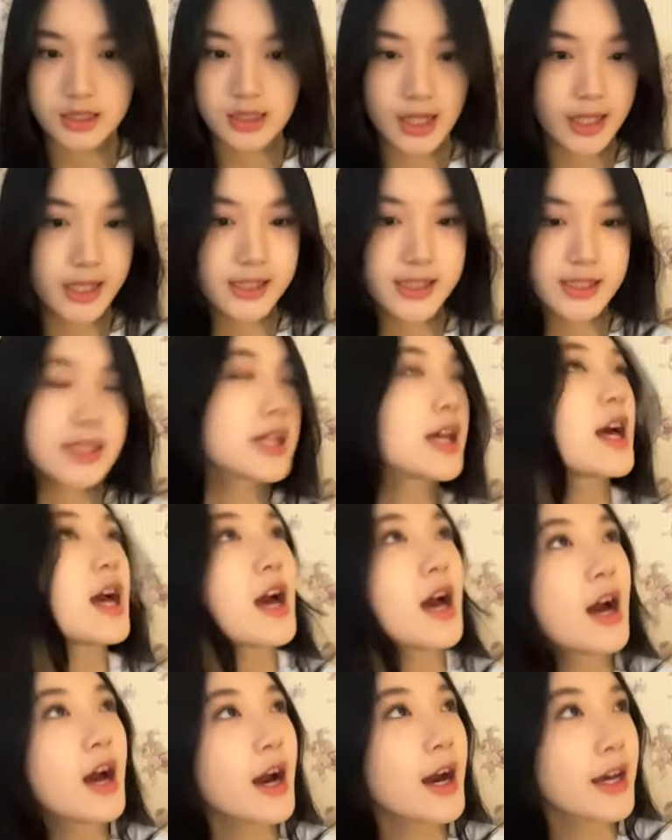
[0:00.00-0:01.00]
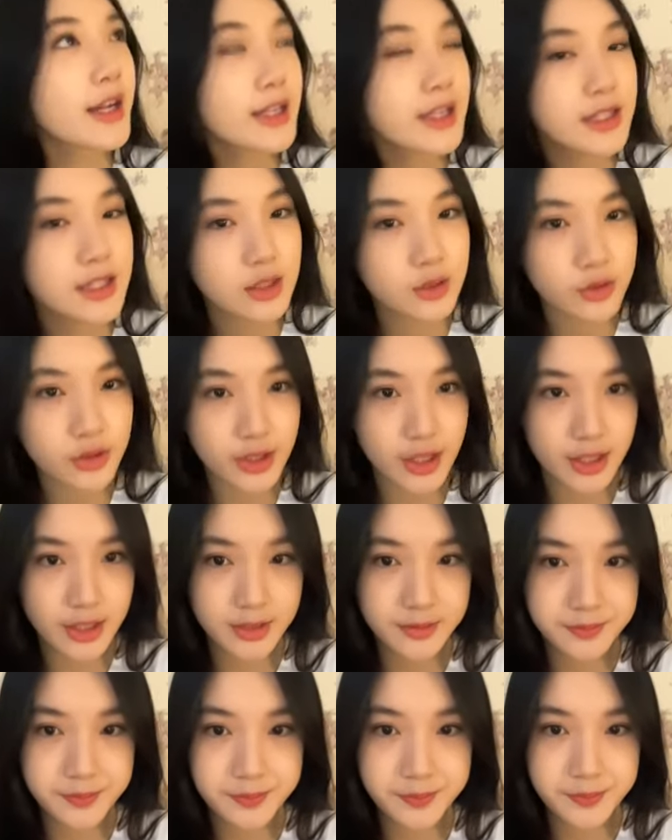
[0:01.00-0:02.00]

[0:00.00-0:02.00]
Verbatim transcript: guys hari ini tuh ya